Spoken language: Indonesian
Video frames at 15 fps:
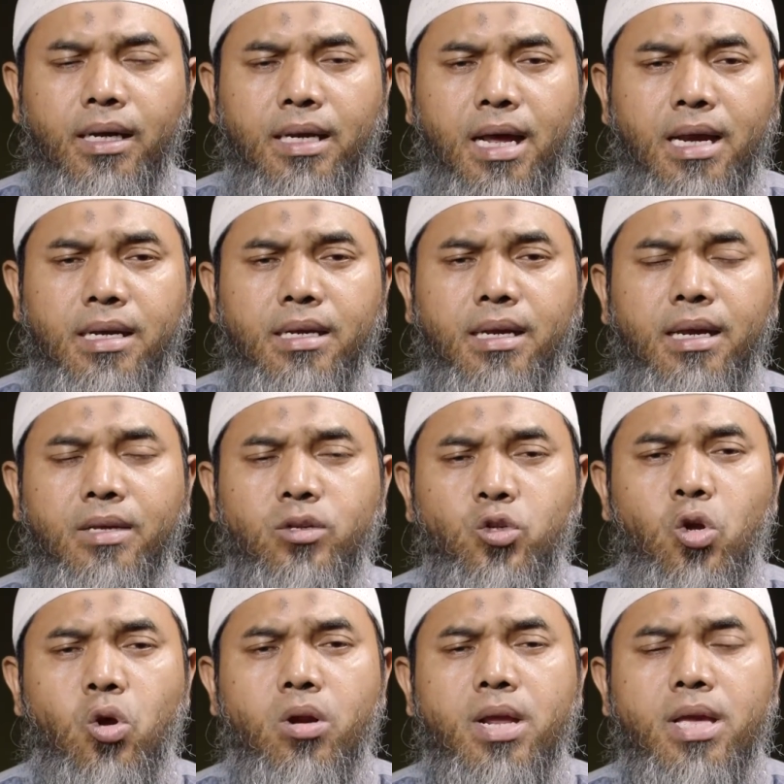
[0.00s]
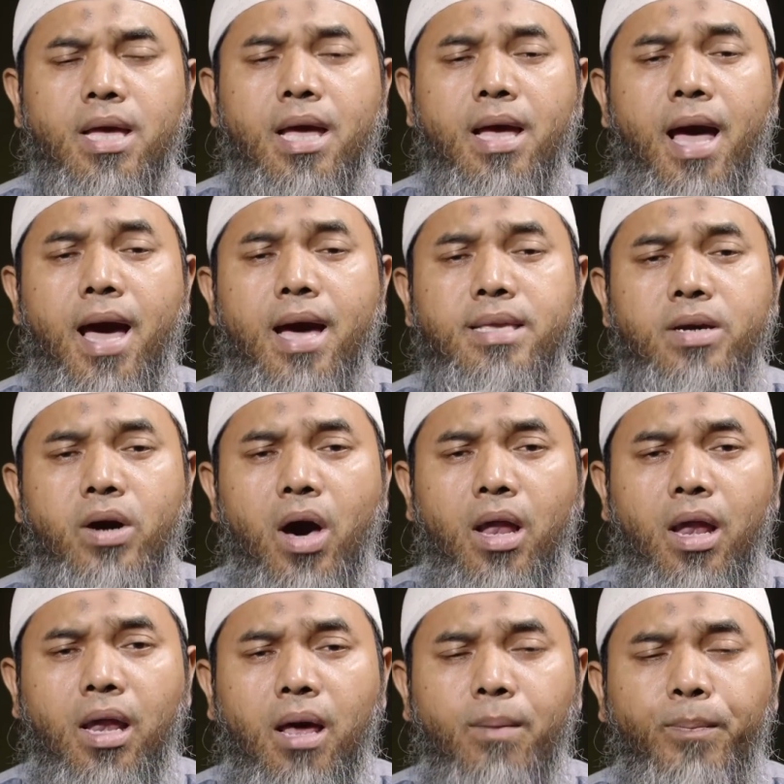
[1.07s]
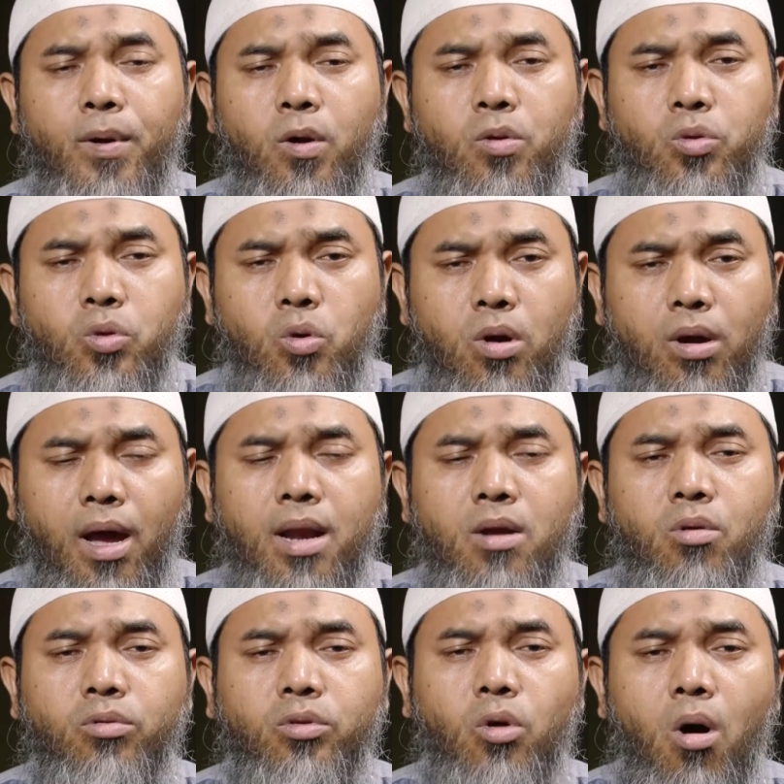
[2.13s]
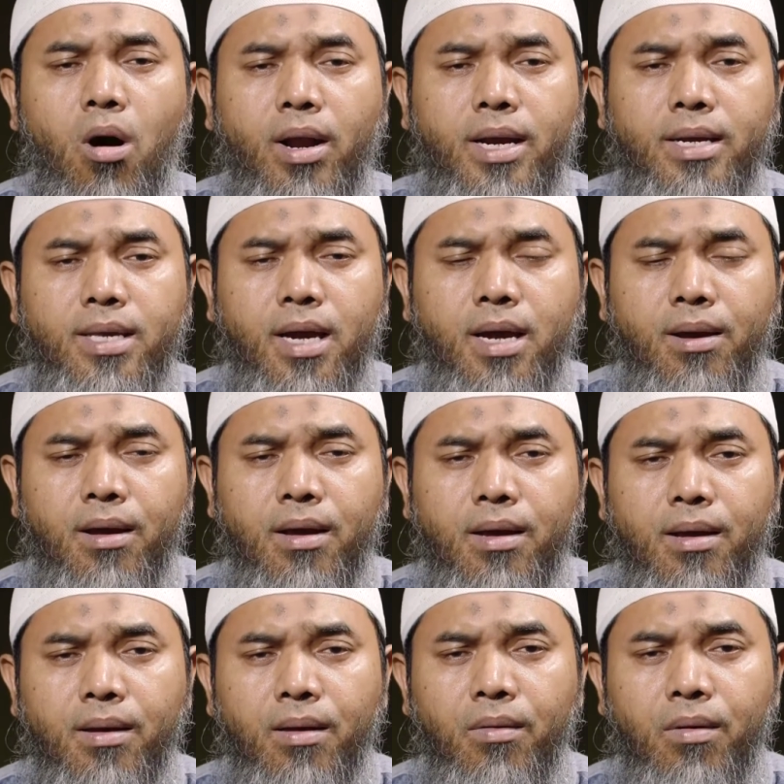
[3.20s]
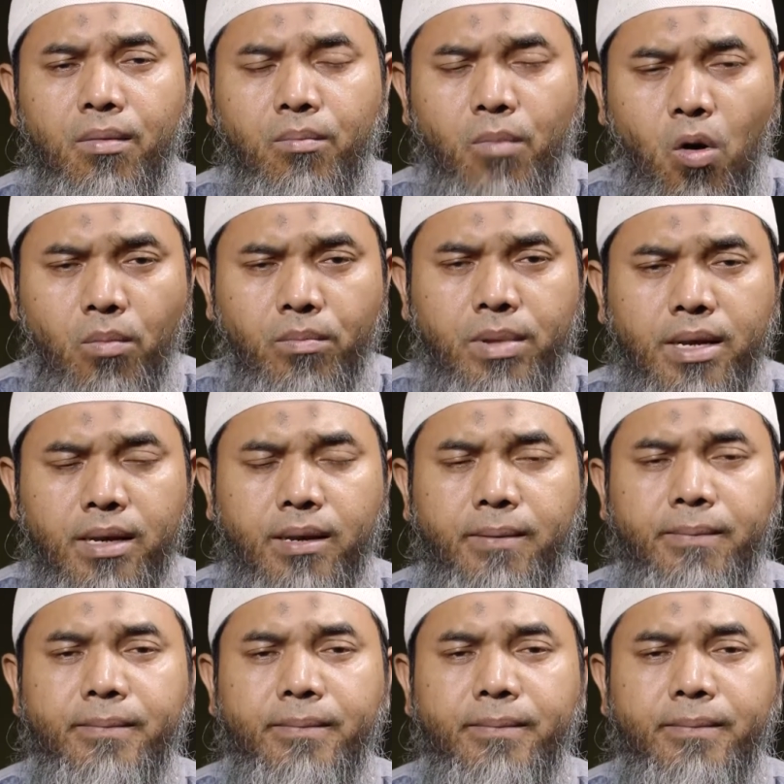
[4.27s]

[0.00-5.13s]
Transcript: dan surga hanya Allah peruntukkan untuk orang yang mukmin.